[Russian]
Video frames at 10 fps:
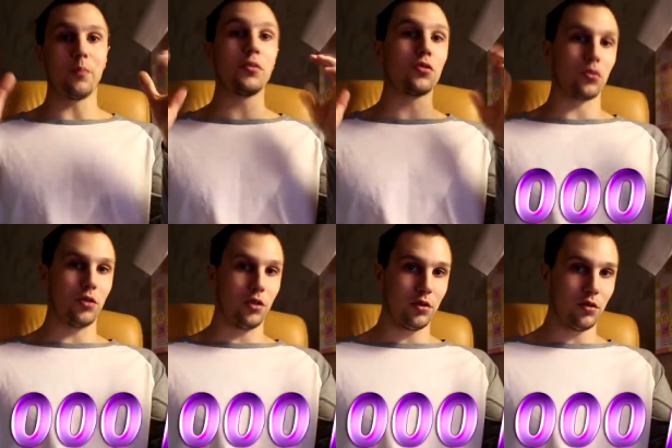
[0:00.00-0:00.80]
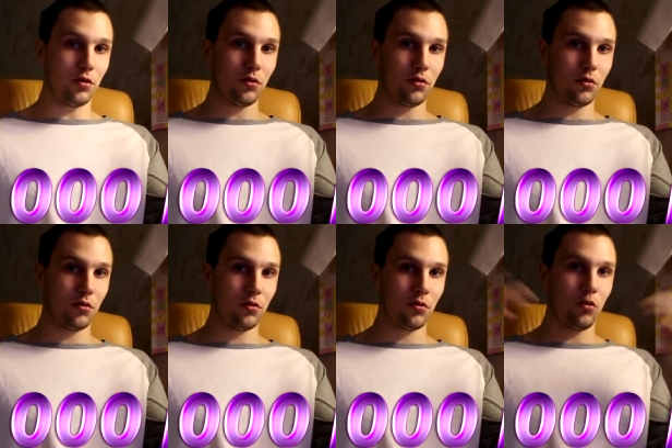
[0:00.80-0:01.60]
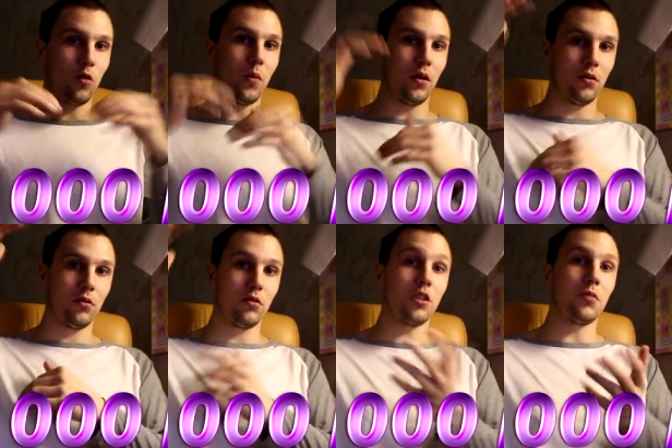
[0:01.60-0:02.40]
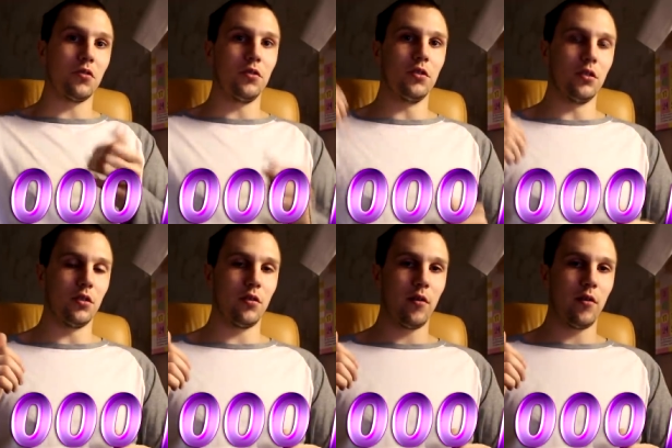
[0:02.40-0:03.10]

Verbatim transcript: а 510. Опа, непредвиденные.